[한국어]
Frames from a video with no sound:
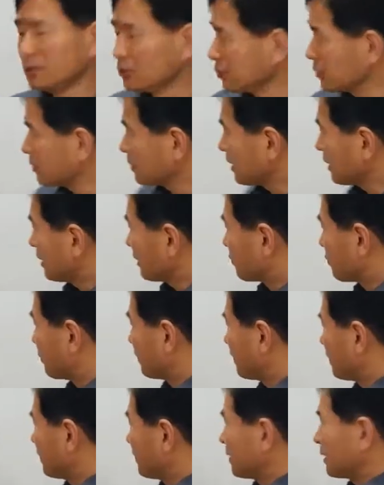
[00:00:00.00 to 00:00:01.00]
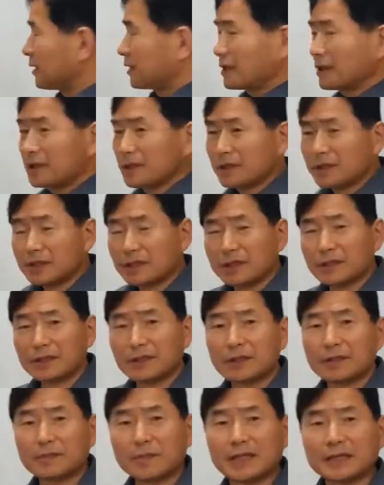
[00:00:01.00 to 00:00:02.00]

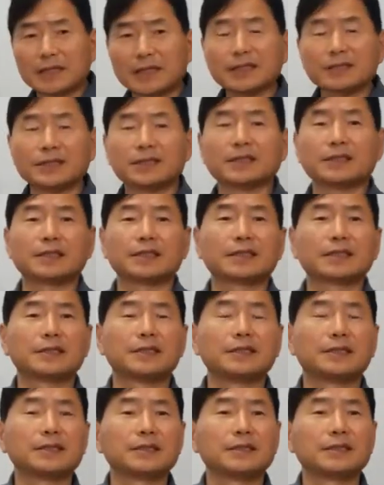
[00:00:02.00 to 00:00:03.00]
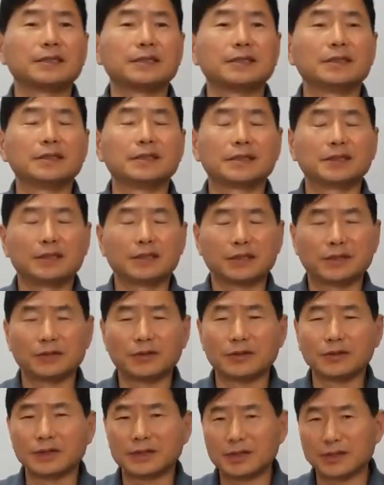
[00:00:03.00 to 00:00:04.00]
64개 괴마다 이제 그
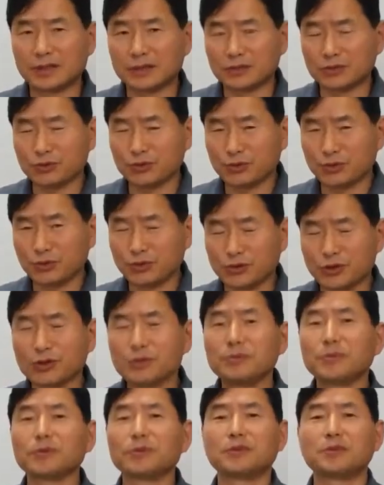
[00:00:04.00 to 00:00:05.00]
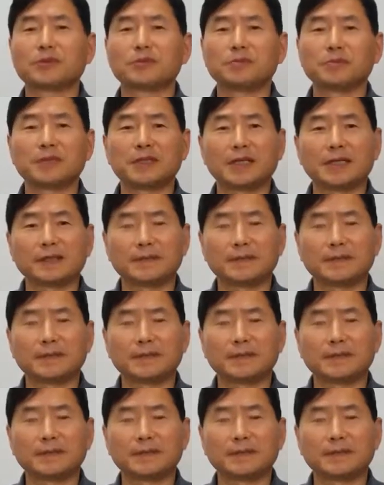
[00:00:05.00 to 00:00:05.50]
거기에 대한 쭉 설명이 있습니다.